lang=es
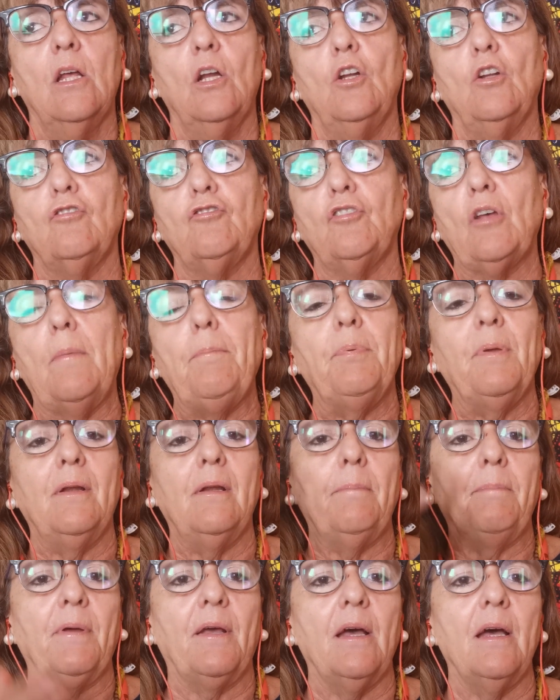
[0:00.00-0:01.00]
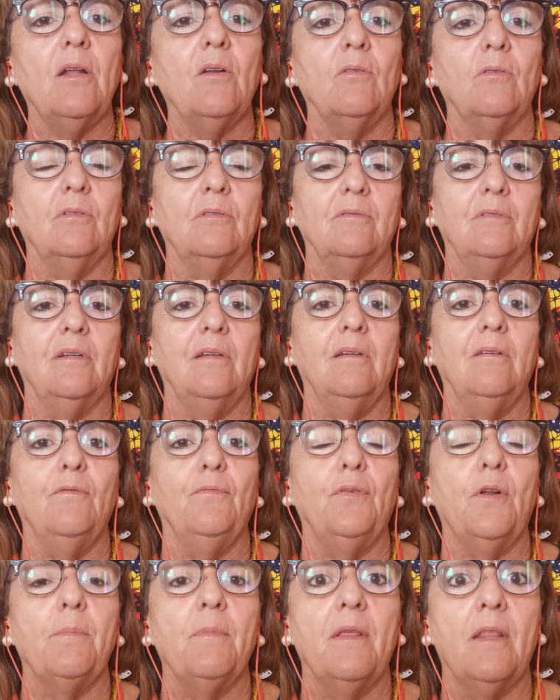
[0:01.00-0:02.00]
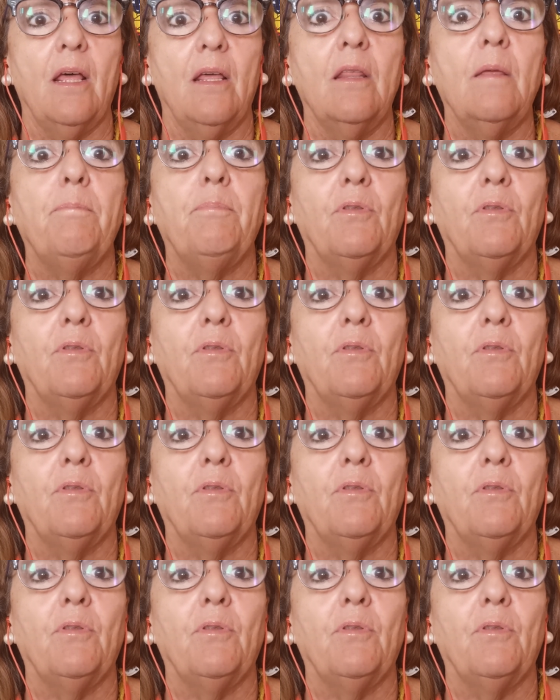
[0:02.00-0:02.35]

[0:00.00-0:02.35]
los sapiens le pegaron eh, enfermedades,